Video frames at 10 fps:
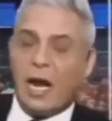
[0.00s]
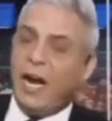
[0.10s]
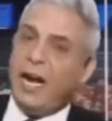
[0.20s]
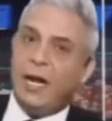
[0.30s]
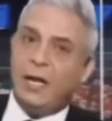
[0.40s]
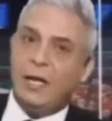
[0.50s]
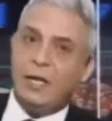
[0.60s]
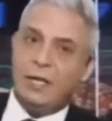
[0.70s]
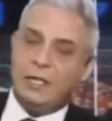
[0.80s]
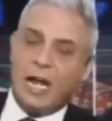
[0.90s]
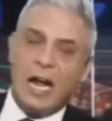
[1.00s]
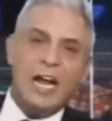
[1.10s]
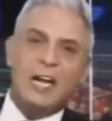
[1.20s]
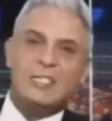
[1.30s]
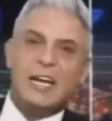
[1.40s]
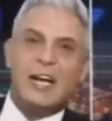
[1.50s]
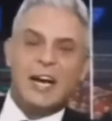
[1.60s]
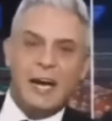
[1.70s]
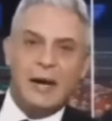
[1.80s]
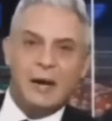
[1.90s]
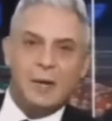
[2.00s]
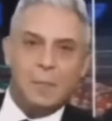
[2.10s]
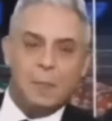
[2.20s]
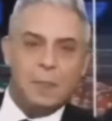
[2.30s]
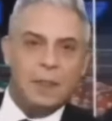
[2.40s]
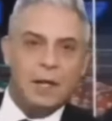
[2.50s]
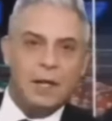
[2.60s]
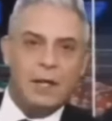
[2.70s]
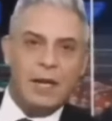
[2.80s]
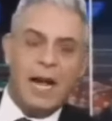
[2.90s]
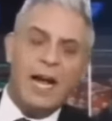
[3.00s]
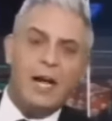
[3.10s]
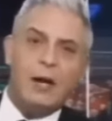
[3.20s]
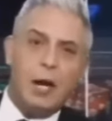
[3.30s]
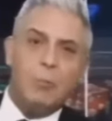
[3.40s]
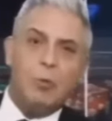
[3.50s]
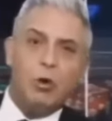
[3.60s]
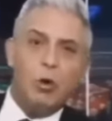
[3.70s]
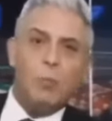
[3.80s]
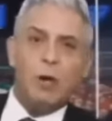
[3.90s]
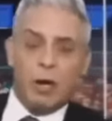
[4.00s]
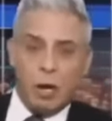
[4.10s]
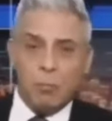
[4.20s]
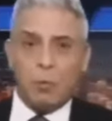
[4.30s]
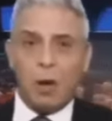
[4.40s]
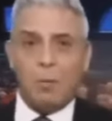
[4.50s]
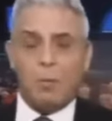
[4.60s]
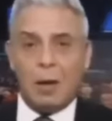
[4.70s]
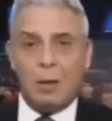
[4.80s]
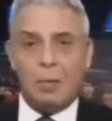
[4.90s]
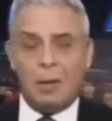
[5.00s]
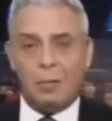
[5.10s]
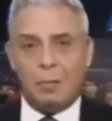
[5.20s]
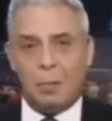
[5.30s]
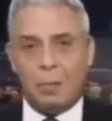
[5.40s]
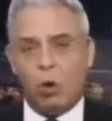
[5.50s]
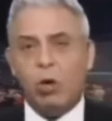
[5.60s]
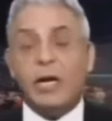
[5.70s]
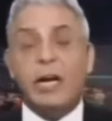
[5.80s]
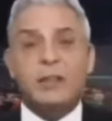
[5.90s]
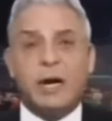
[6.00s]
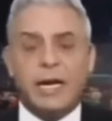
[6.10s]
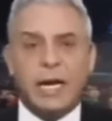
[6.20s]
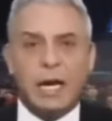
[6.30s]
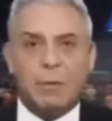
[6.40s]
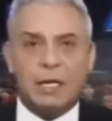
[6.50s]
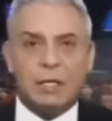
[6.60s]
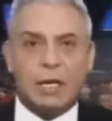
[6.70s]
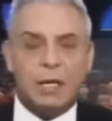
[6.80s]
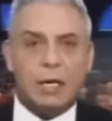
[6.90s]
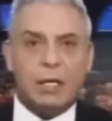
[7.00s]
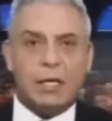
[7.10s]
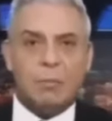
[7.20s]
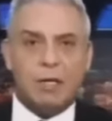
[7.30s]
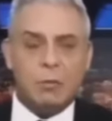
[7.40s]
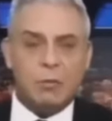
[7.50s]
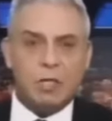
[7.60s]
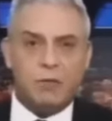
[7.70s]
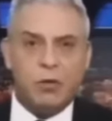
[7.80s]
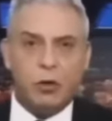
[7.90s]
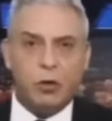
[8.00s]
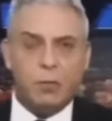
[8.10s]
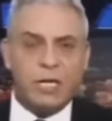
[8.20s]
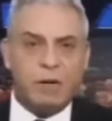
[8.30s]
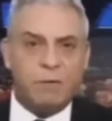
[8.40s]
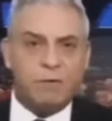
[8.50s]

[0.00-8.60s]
تحيه تحيه لزكريا تحيه للاب والام اللي بألقي نظره كده على بعض التعليقات على البث المباشر في اليوتيوب انت عارف